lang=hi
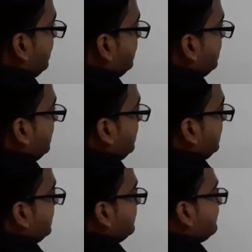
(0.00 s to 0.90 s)
का पूरा
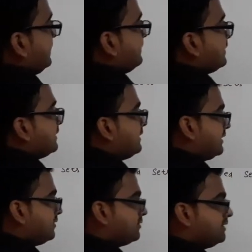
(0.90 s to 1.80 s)
बी में
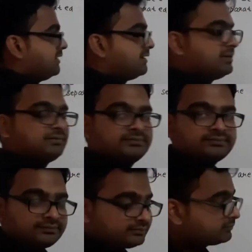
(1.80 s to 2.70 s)
कंटेंट हो जाएगा
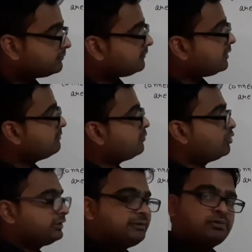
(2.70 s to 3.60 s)

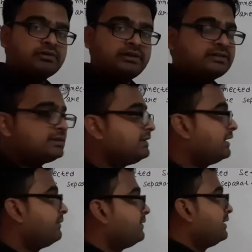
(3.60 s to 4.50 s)
बहुत ही इंपॉर्टेंट रिजल्ट
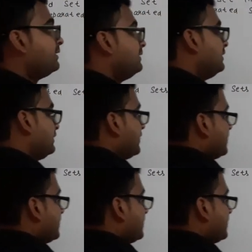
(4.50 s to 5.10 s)
है देखिए